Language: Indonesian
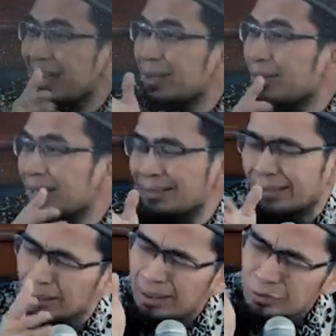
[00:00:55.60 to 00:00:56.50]
ada orang
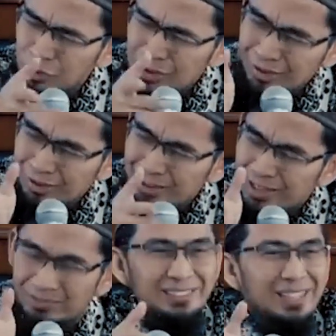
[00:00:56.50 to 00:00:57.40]
yang
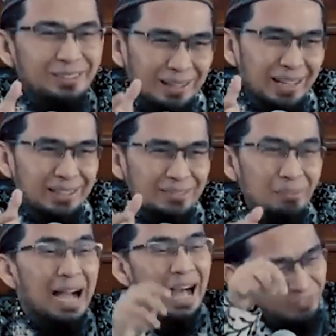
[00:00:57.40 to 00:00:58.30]
rajin baca Quran.
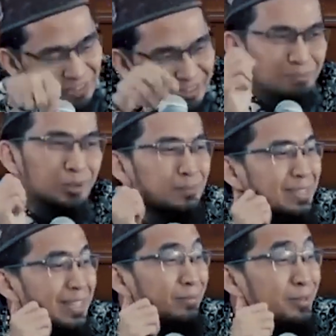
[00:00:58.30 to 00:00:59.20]
Menghafal belum
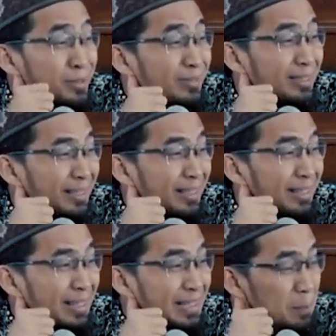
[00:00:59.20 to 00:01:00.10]
30 juz.
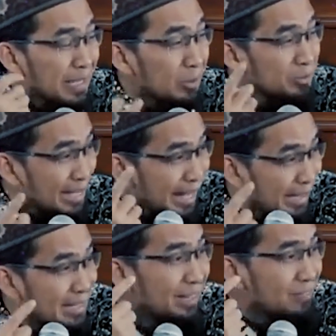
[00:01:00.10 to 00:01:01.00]
Tapi kalau
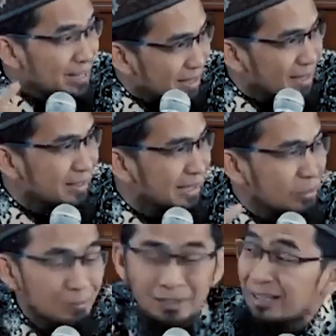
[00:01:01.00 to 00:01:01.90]
sehari nggak baca,
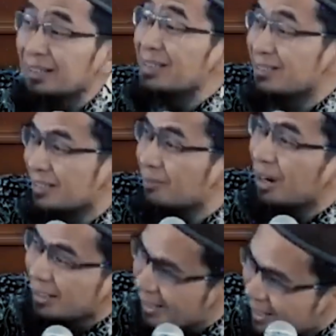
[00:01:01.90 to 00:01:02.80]
itu bisa gelisah,
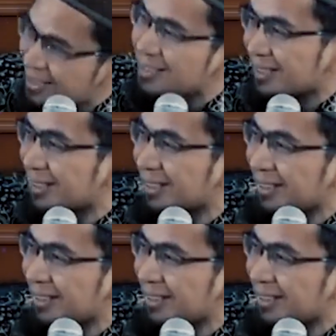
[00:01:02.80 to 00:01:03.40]
bahkan nangis.